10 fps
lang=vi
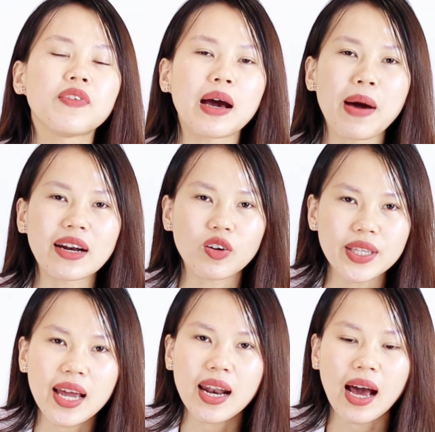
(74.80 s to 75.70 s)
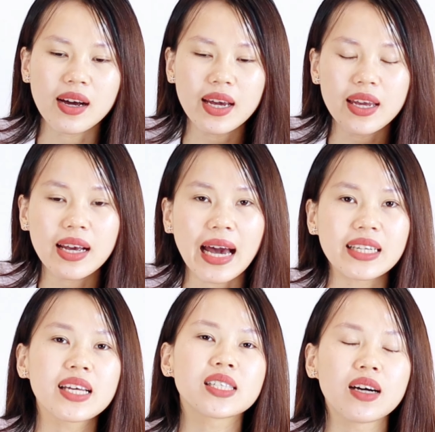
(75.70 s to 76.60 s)
và bạn có thể là gây cạn
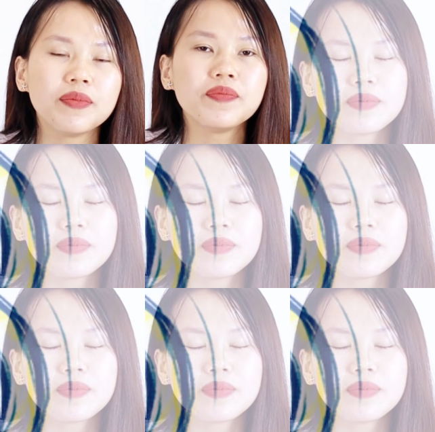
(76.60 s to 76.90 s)
kiệt sớm.